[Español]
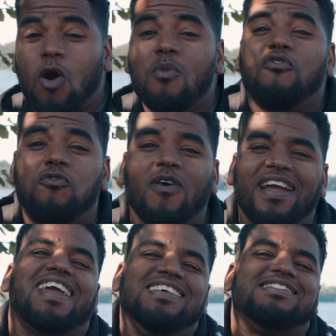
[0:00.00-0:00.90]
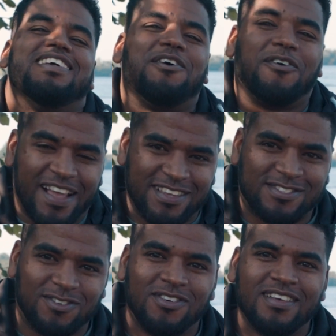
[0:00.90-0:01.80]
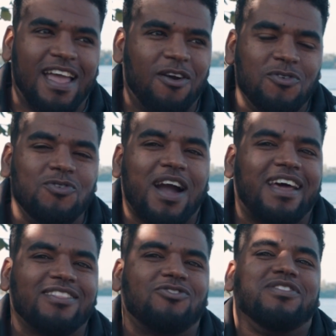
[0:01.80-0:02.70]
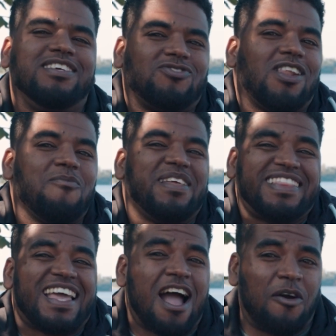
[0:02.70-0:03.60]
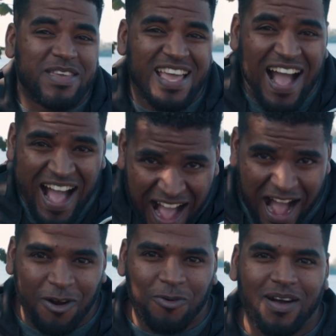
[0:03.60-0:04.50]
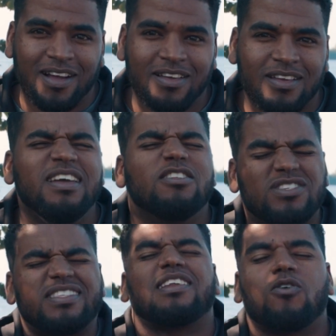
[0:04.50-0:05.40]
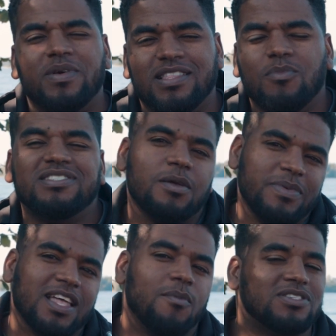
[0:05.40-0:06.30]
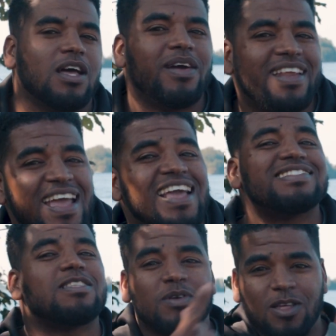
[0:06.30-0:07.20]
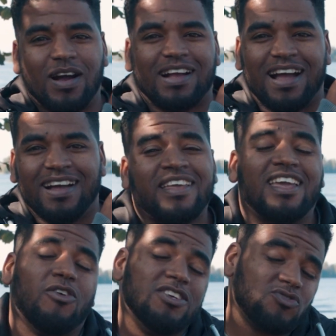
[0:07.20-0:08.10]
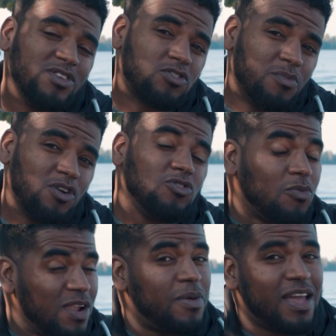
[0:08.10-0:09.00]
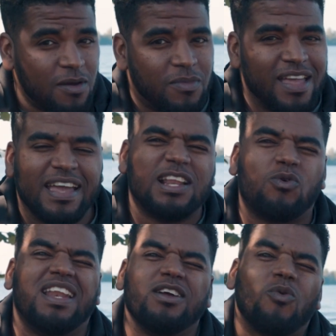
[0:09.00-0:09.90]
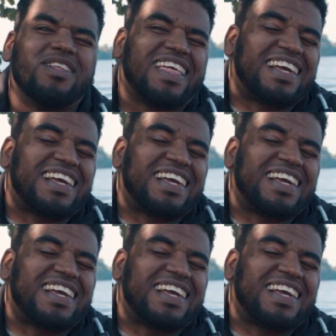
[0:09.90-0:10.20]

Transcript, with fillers: cómo fue que hicieron esto en un lugar donde solamente había agua, entonces te recomendamos y te invitamos a ver este video acá, que lo hizo nuestro amigo WM, en el cual él cuenta